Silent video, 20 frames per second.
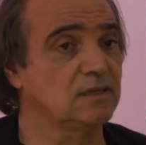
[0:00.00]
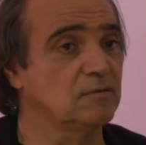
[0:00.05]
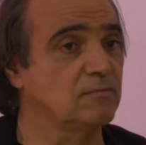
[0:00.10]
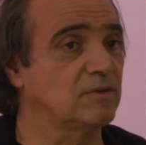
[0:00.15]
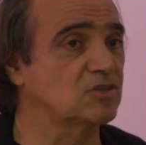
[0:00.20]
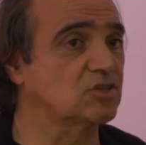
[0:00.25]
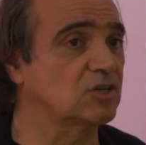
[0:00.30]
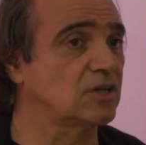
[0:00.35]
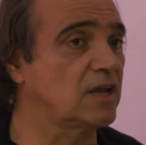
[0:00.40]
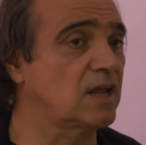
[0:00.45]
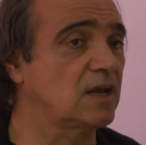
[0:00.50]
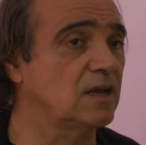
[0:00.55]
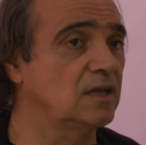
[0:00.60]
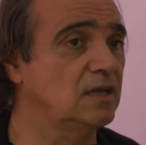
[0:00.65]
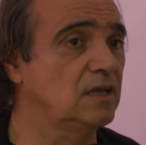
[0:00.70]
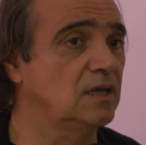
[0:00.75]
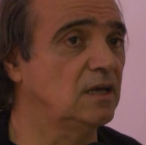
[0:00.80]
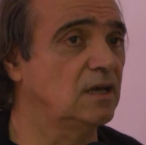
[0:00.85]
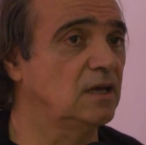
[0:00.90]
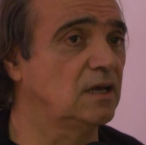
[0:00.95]
Di
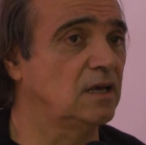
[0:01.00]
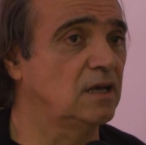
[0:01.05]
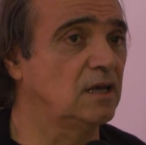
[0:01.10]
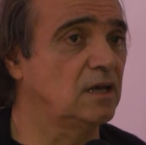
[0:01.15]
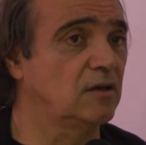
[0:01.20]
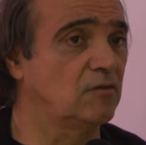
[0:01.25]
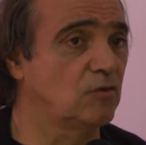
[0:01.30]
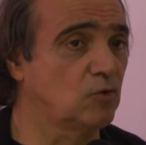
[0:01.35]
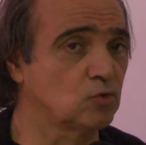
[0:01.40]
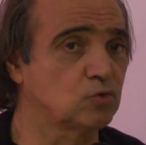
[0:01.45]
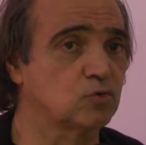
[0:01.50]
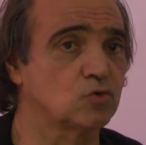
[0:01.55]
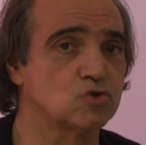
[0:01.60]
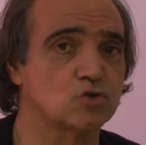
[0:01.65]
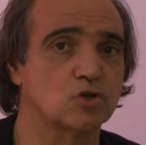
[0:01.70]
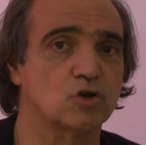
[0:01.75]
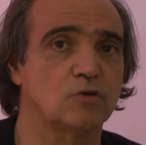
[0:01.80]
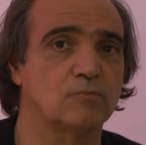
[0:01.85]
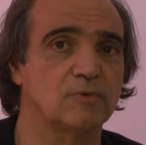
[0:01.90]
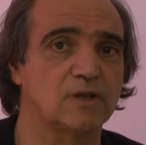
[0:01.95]
Masciarelli eh, è venuto un
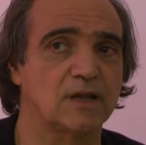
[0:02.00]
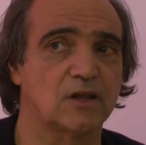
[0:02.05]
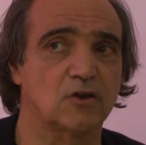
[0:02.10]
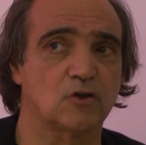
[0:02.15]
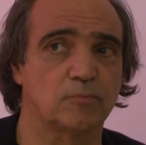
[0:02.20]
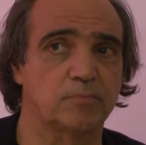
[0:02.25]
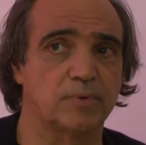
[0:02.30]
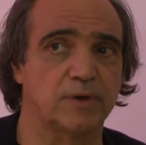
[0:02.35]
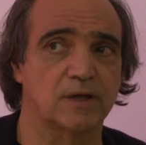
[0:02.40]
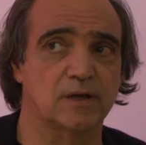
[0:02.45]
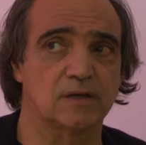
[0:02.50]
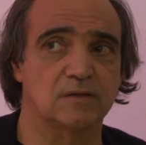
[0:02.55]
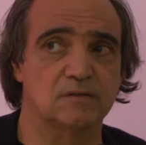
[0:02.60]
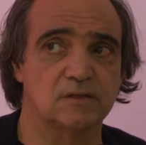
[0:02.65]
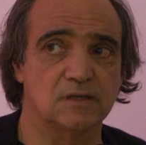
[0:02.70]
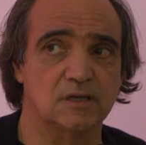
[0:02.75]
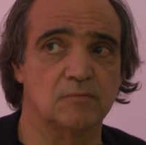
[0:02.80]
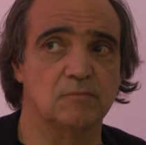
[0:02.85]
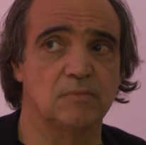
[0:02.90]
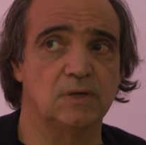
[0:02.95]
giorno a Milano per
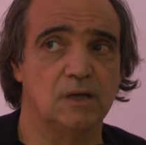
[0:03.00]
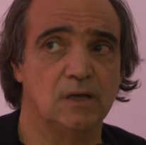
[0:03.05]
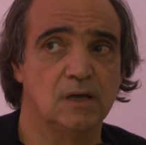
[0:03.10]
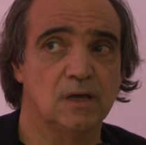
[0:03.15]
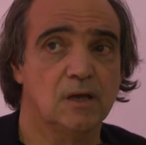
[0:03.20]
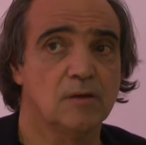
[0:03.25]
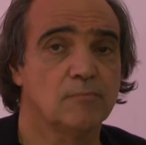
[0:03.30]
dirmi